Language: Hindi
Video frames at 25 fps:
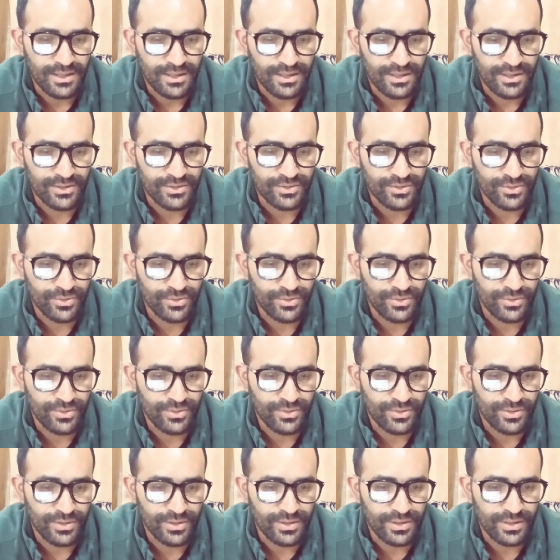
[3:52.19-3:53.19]
किसको
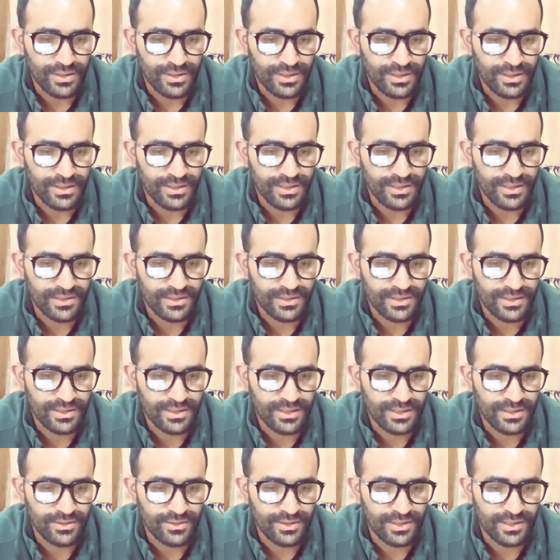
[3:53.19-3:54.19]
ये देख
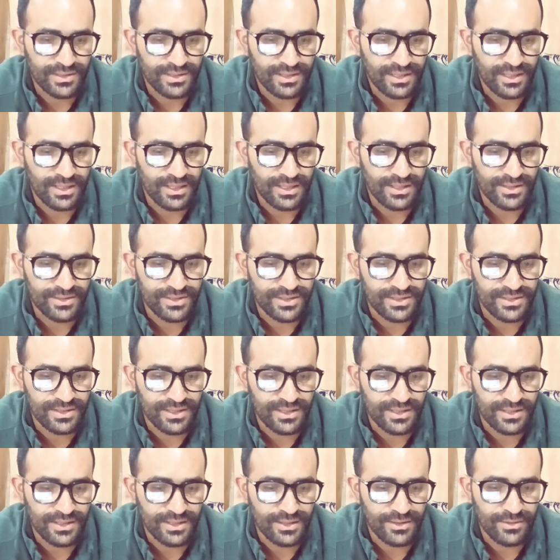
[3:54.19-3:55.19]
सकते थोड़ा सा कलर चेंज
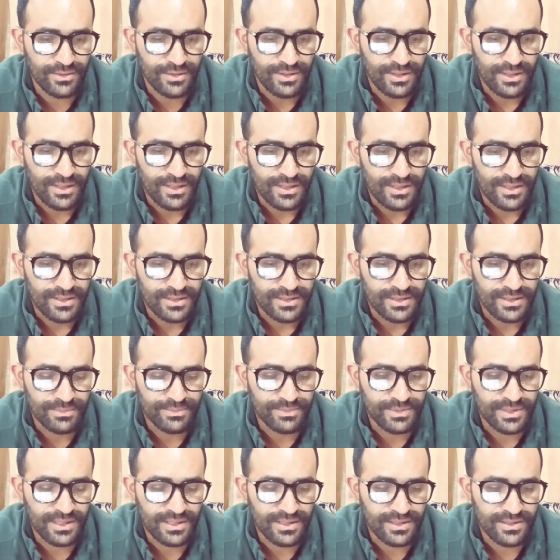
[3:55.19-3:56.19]
करता हूँ जब
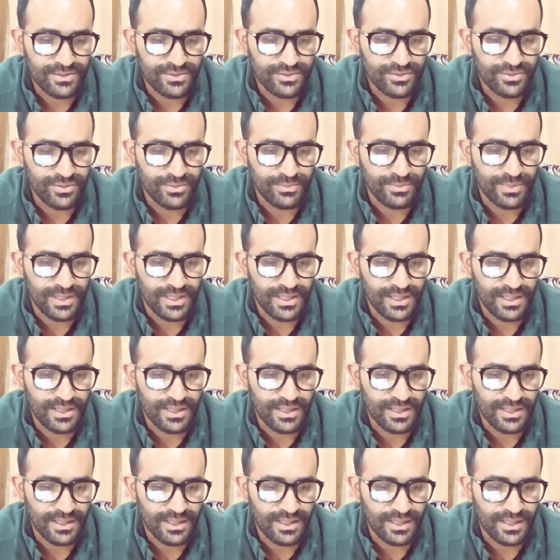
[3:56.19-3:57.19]
तक इसको ब्रेक
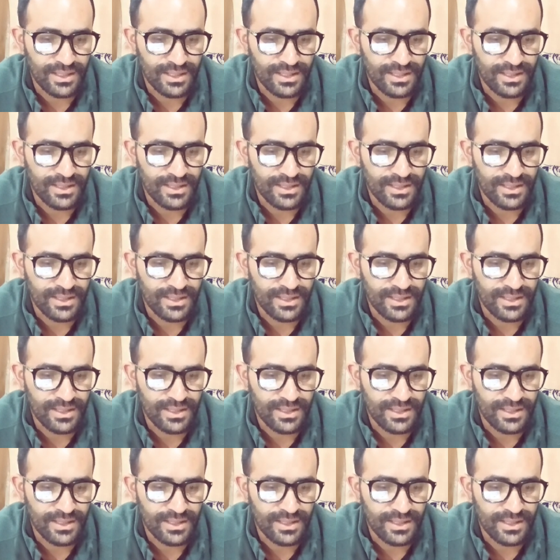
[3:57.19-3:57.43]
ना करे